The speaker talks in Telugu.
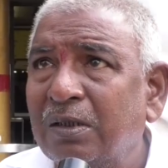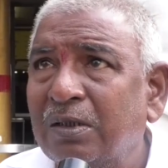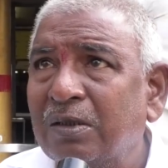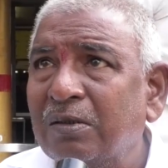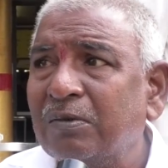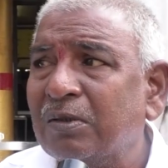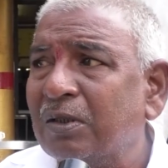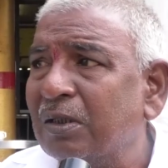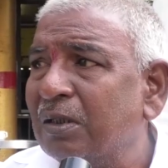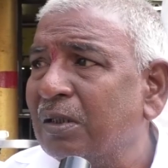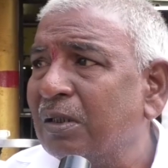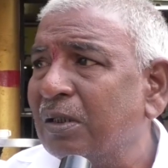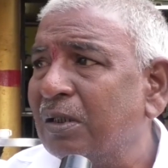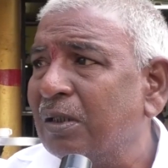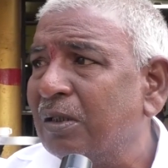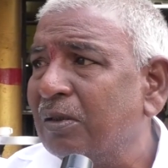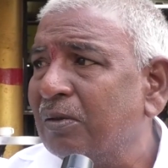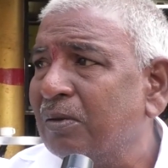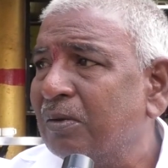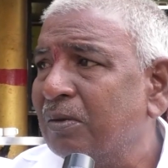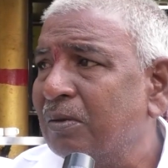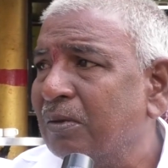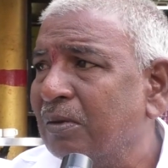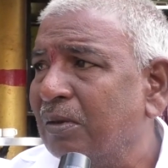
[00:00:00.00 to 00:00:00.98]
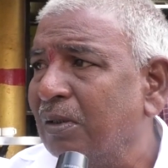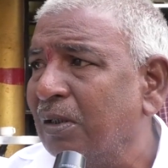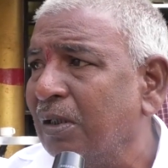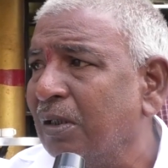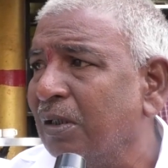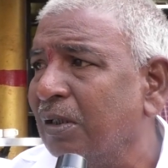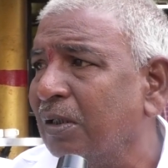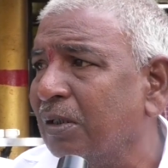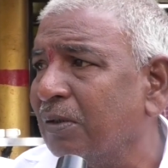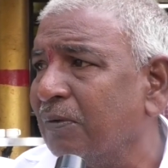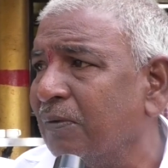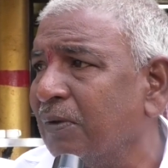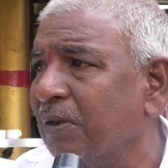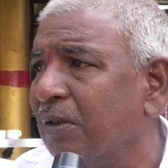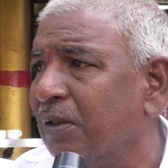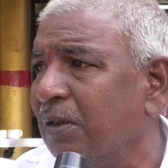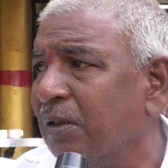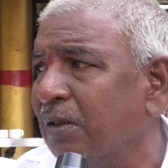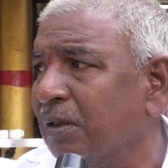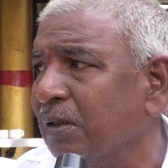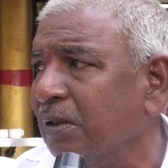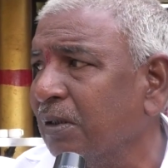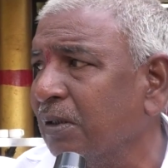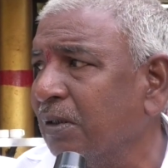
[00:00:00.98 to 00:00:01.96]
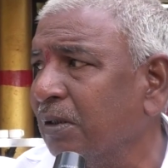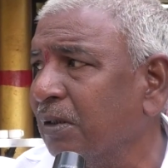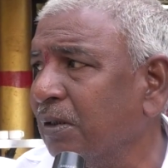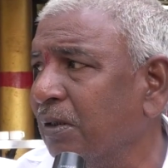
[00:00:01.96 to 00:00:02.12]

జీవితం లేదు అనేటువంటిది